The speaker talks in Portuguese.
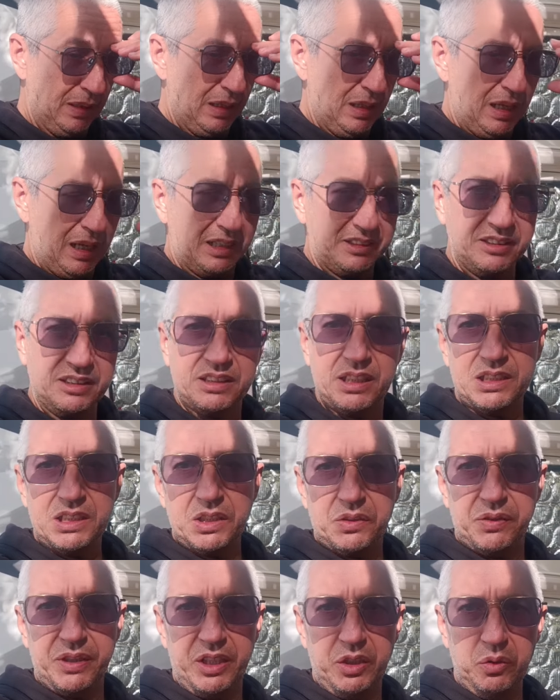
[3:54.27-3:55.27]
a gente
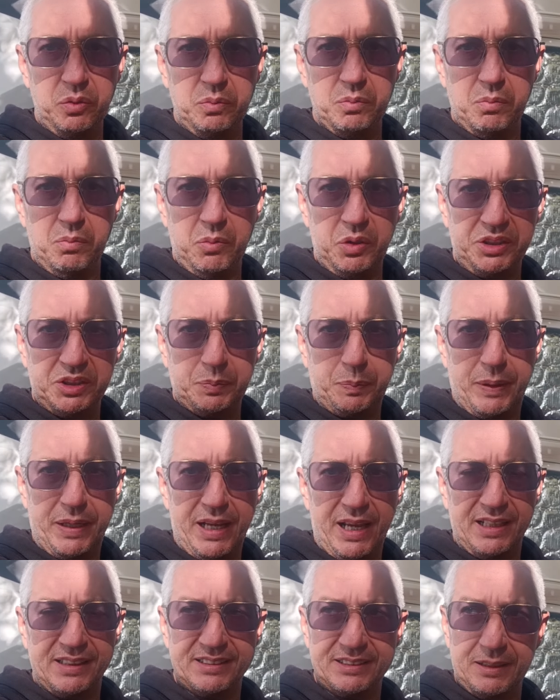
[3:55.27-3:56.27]
adquiriu muita
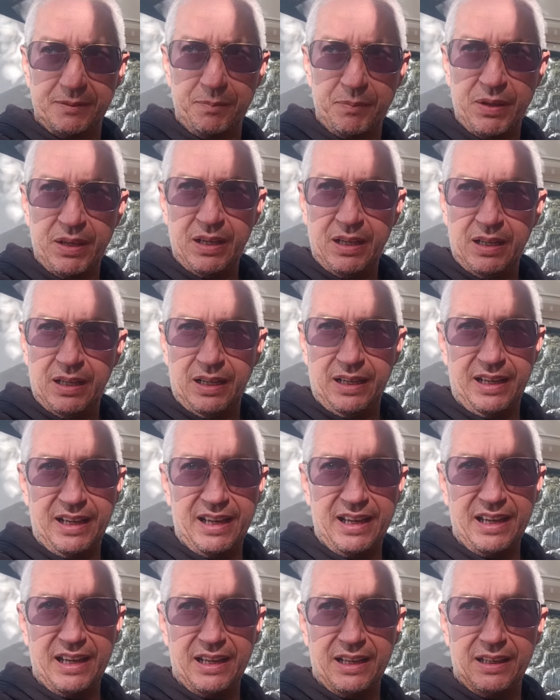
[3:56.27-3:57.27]
experiência
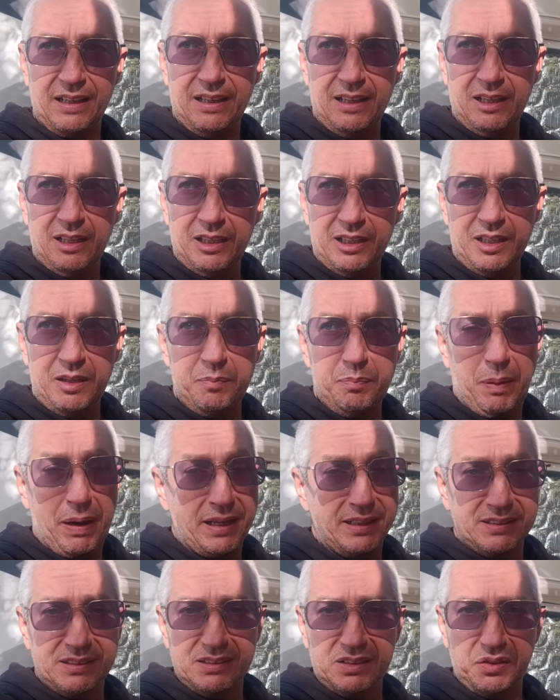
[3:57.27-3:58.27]
é, em
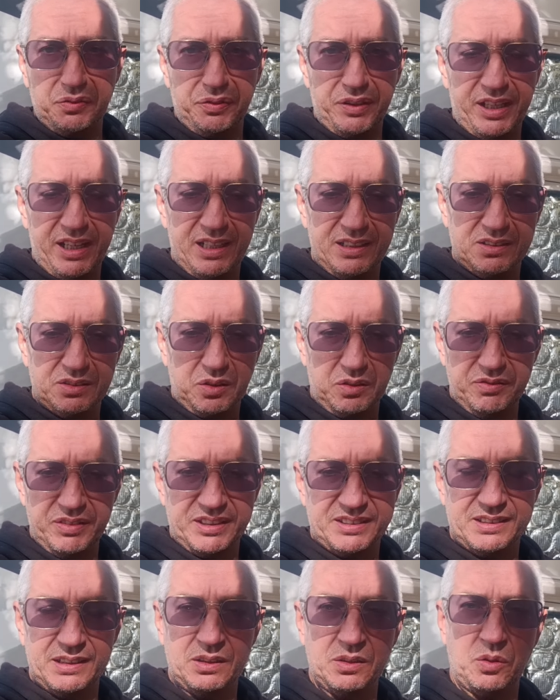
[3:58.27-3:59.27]
países diferentes,
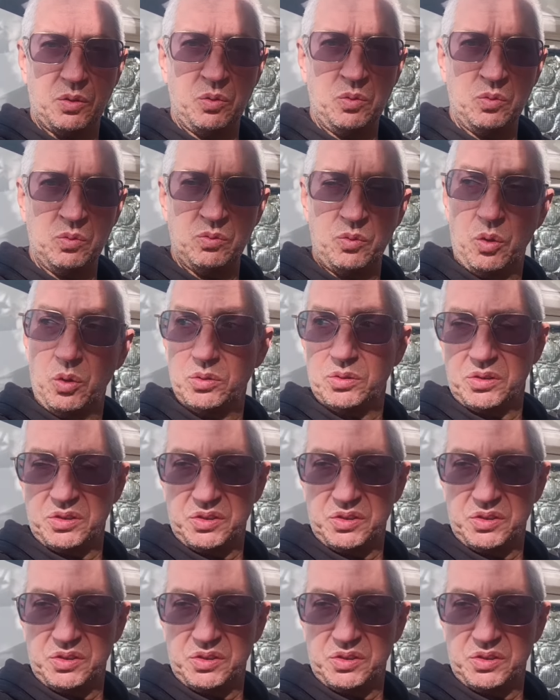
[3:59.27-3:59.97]
conversando com outros